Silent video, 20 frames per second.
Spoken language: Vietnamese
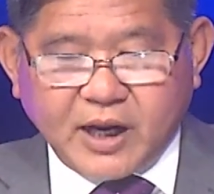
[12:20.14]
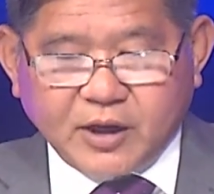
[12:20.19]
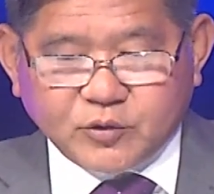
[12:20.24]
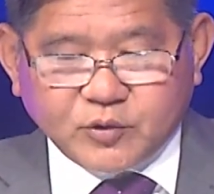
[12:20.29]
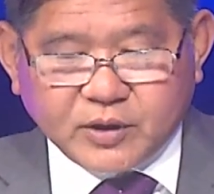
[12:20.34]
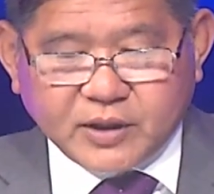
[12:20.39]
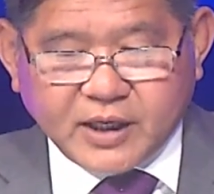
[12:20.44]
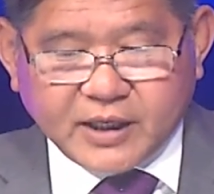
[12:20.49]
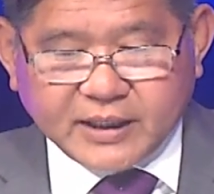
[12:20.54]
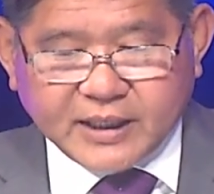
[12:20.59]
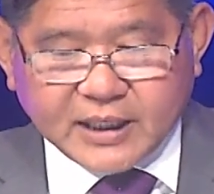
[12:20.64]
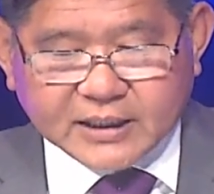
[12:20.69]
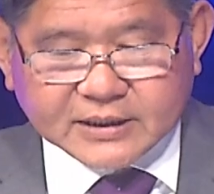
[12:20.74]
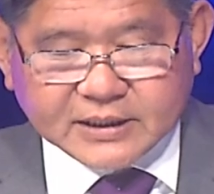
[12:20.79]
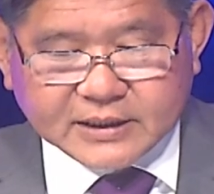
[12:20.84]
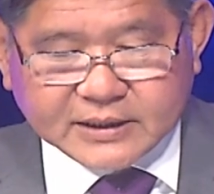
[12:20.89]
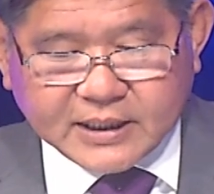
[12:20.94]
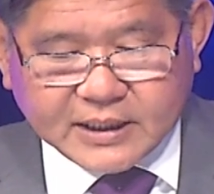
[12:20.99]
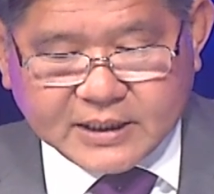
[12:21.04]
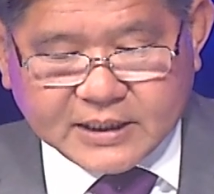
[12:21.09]
Truyền hình ét
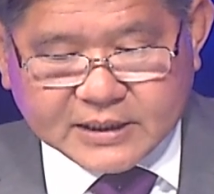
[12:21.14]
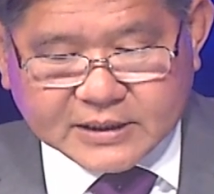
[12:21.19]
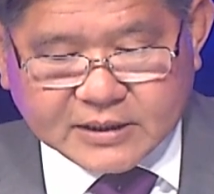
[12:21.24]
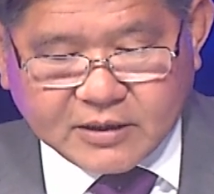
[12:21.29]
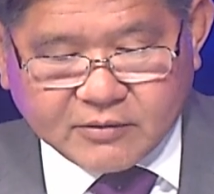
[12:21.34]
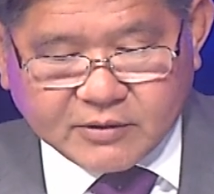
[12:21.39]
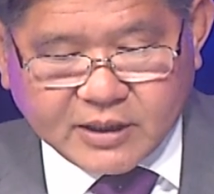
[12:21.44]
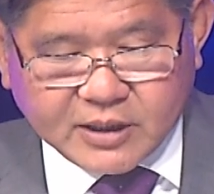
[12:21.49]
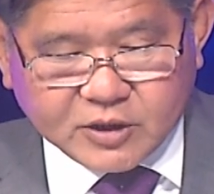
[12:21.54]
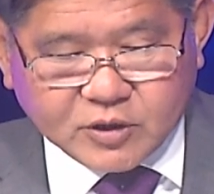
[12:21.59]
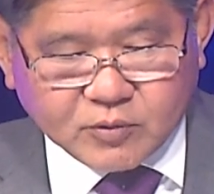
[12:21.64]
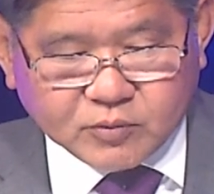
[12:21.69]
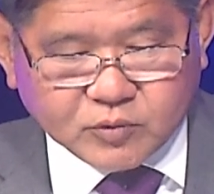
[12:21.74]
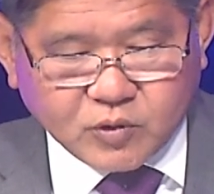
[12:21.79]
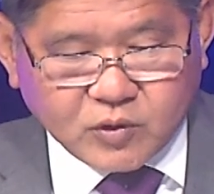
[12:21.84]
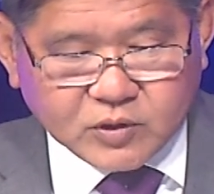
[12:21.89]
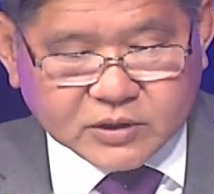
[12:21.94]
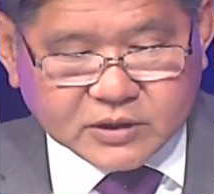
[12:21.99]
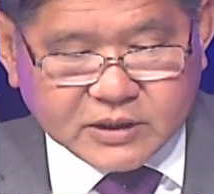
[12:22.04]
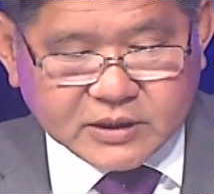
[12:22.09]
xê tê, sau đây chúng
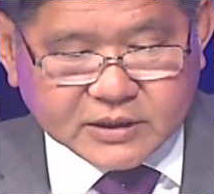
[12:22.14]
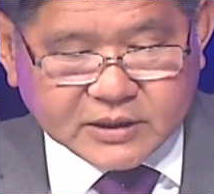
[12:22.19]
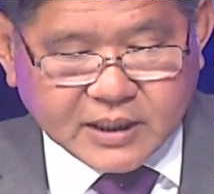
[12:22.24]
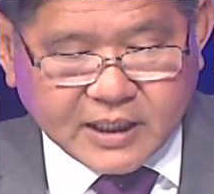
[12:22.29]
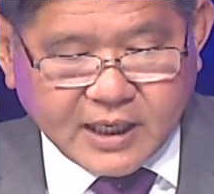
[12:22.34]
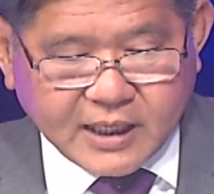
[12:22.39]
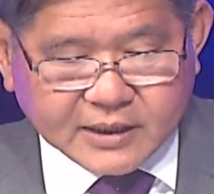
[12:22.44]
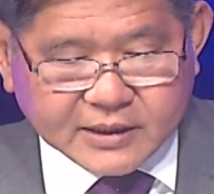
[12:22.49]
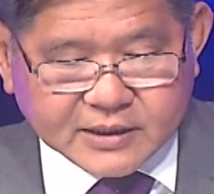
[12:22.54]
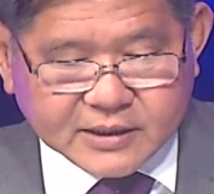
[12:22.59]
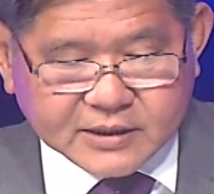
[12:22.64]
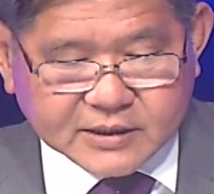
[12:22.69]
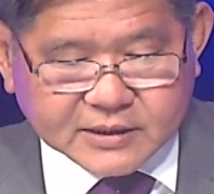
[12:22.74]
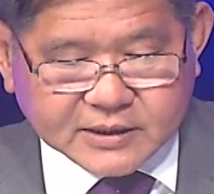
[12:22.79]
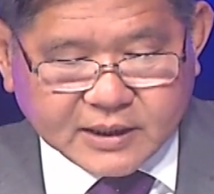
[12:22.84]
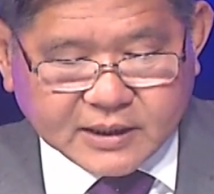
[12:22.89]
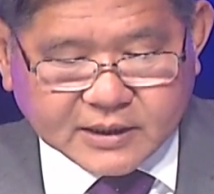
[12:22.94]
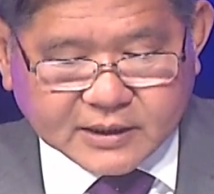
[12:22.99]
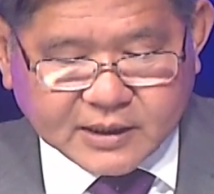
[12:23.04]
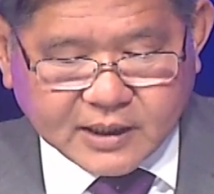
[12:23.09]
tôi xin trở lại chương
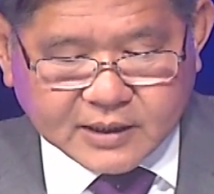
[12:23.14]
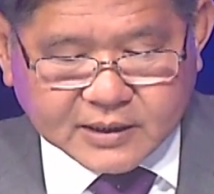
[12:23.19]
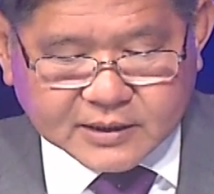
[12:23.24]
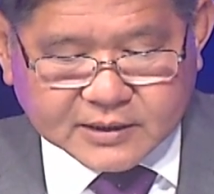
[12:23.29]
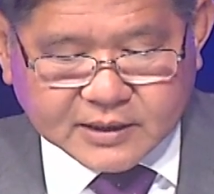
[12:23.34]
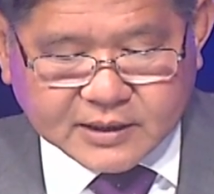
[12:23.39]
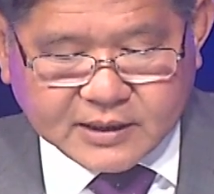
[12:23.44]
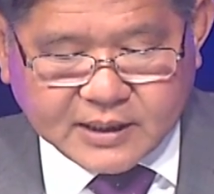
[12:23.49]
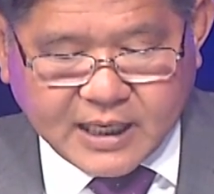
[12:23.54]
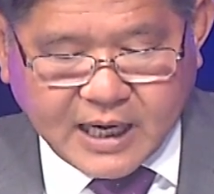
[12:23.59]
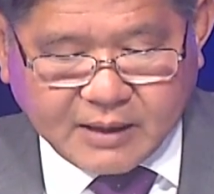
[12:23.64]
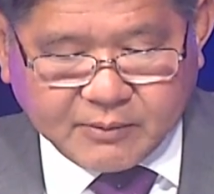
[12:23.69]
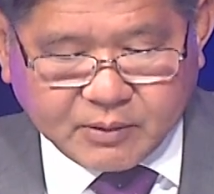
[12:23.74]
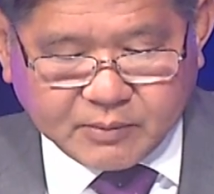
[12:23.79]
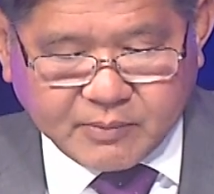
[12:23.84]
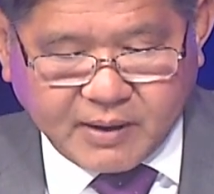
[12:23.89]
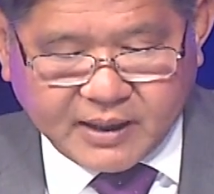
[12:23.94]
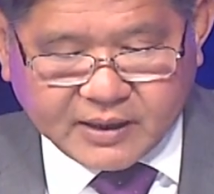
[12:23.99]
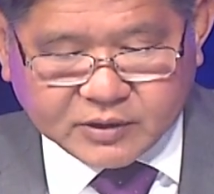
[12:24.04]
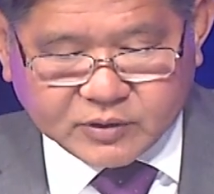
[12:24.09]
trình Thời sự hai
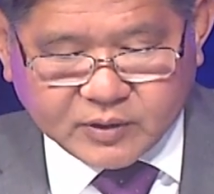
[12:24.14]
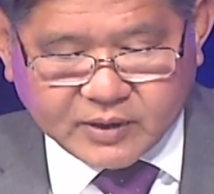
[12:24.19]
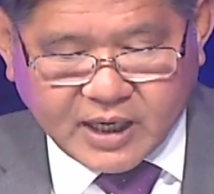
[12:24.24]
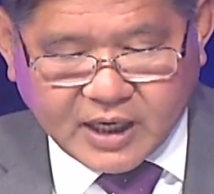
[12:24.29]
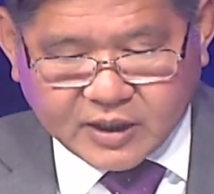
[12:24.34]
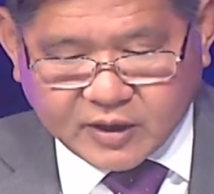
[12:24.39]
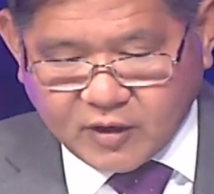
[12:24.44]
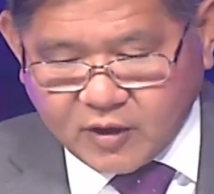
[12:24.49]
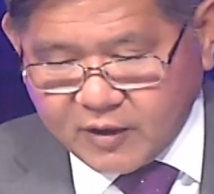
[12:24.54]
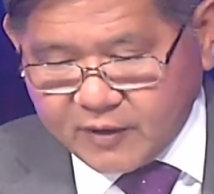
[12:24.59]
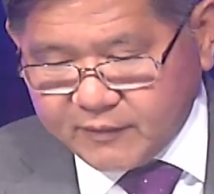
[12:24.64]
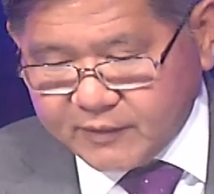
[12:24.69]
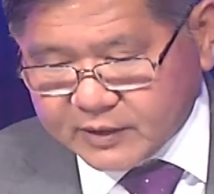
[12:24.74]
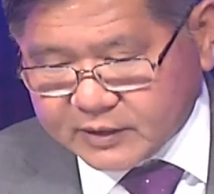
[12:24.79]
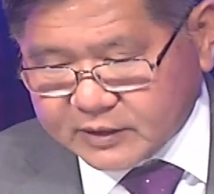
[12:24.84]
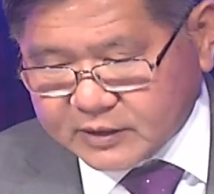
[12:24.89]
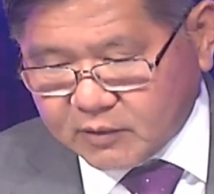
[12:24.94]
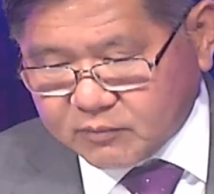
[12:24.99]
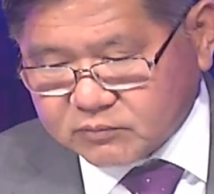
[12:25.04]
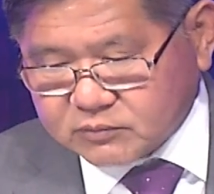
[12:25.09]
bốn bảy. Tôi đang nói về
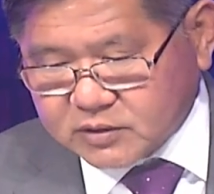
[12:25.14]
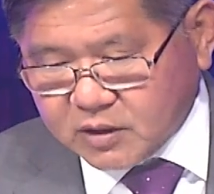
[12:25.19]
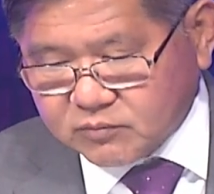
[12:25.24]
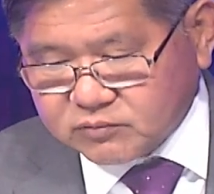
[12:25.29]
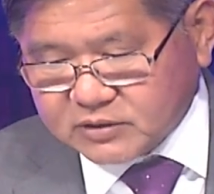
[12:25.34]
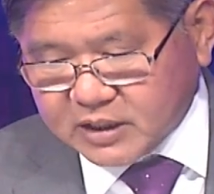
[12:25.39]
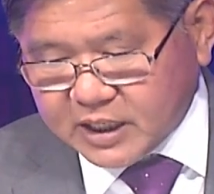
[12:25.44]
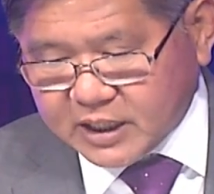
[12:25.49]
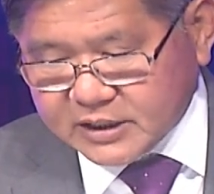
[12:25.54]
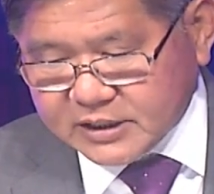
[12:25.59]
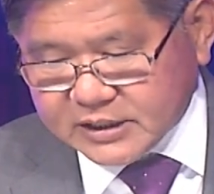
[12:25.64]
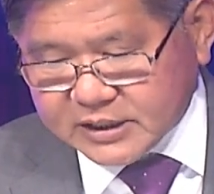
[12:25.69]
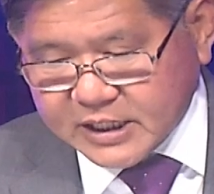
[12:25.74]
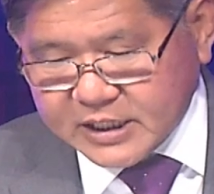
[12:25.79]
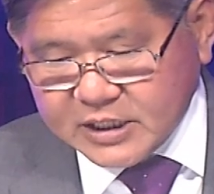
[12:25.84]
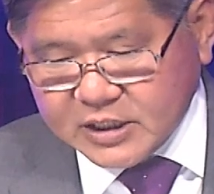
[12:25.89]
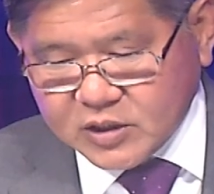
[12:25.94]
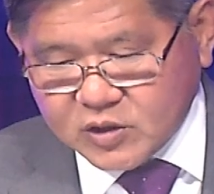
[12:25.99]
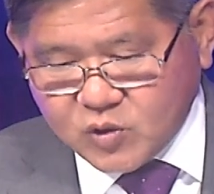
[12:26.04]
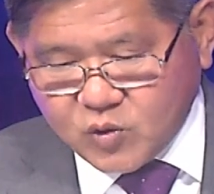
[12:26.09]
Tổng thống
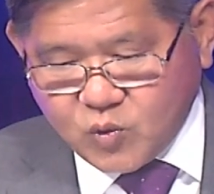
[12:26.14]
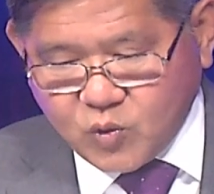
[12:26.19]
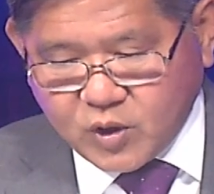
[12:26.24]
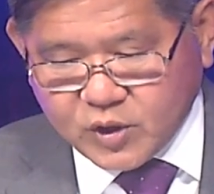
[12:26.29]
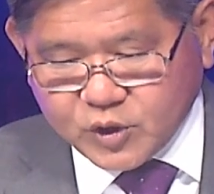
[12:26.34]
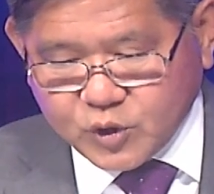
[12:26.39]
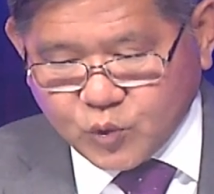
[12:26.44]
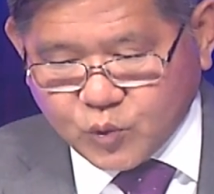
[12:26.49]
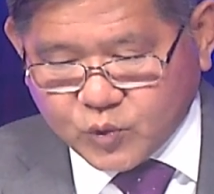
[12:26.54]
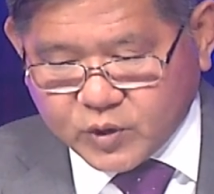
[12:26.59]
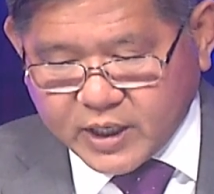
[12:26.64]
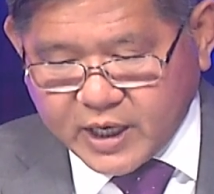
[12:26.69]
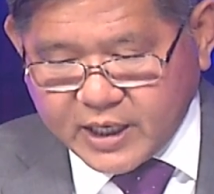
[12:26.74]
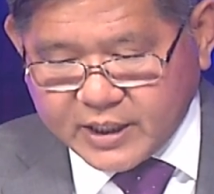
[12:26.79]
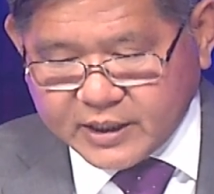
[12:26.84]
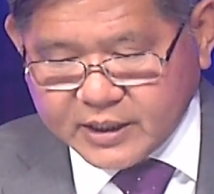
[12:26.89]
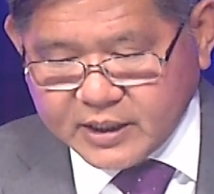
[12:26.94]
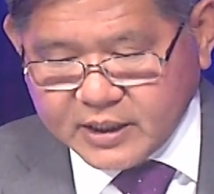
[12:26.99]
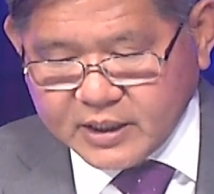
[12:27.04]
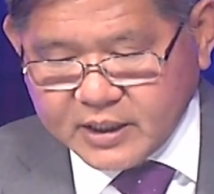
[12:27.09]
Zelensky của
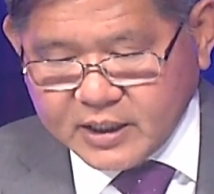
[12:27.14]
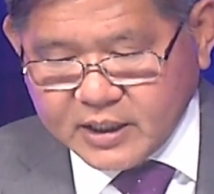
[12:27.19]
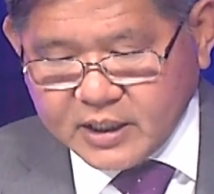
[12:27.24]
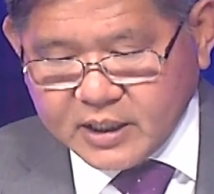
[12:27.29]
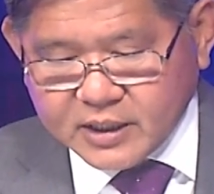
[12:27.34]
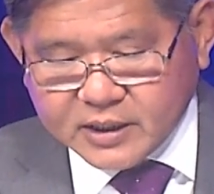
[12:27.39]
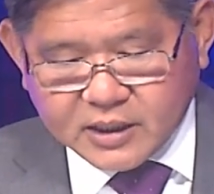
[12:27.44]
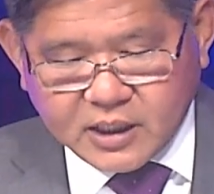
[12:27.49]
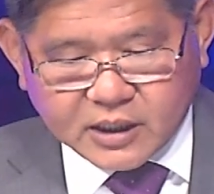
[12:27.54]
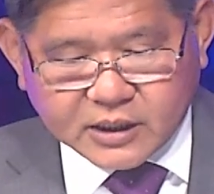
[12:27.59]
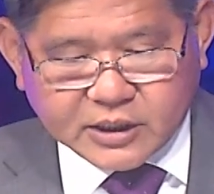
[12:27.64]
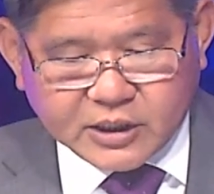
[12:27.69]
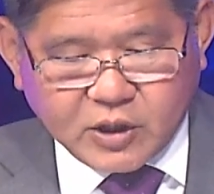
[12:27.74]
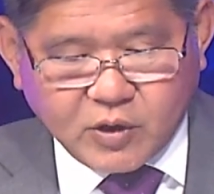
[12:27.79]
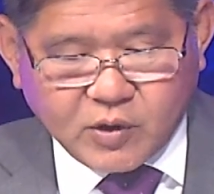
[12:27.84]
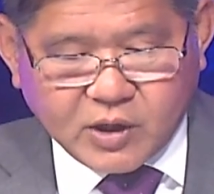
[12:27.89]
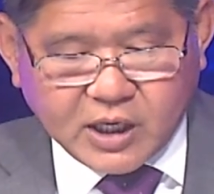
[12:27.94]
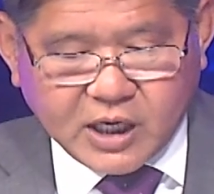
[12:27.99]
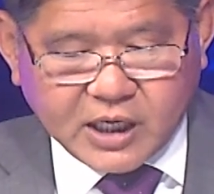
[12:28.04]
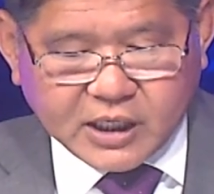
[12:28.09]
Ukraine, được
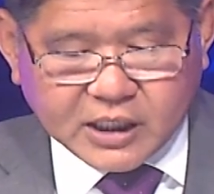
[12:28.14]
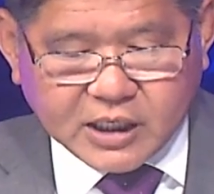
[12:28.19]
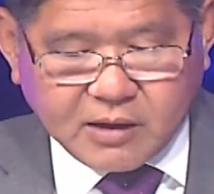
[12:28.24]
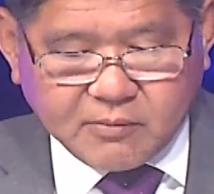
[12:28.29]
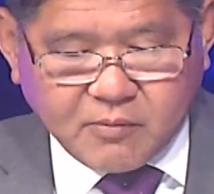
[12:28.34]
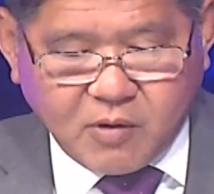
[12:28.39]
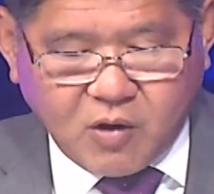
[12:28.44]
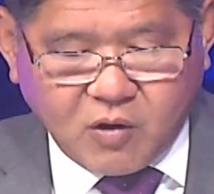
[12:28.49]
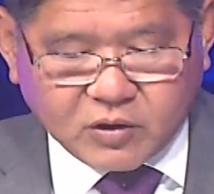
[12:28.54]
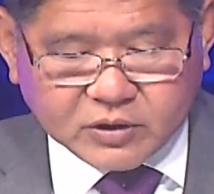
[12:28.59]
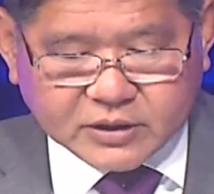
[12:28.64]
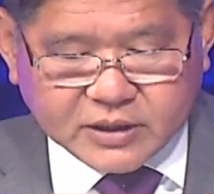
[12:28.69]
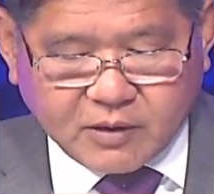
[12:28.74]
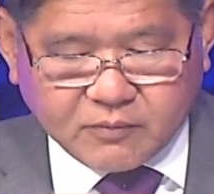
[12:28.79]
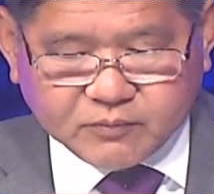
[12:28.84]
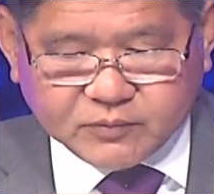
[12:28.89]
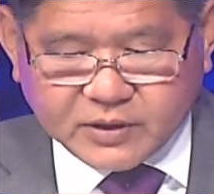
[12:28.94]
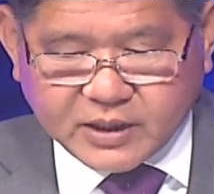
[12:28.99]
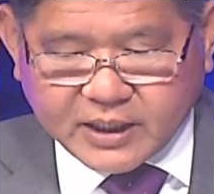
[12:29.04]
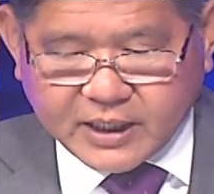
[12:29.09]
nhiều người ngưỡng mộ
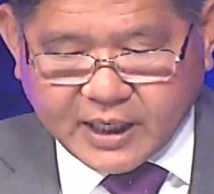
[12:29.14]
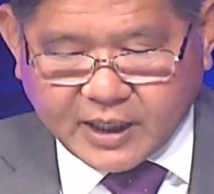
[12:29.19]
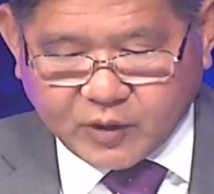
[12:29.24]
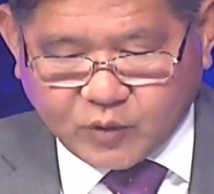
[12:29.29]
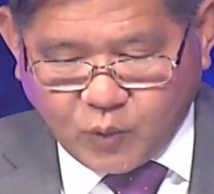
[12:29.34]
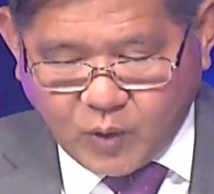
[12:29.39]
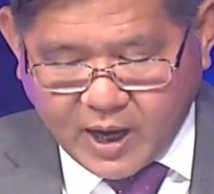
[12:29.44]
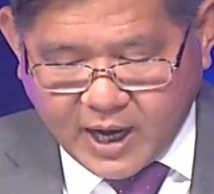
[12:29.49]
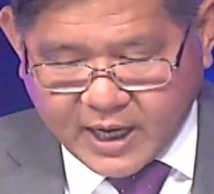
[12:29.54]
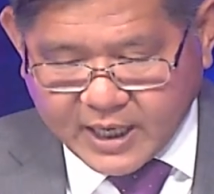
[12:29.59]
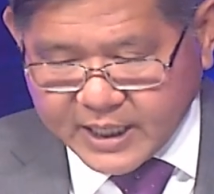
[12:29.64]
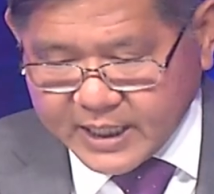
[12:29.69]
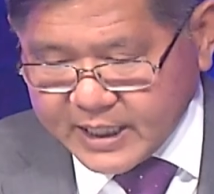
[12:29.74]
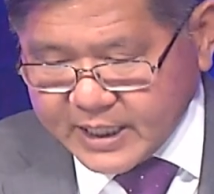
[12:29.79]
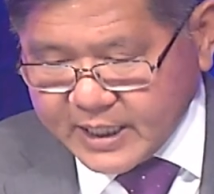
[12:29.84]
trong những ngày qua.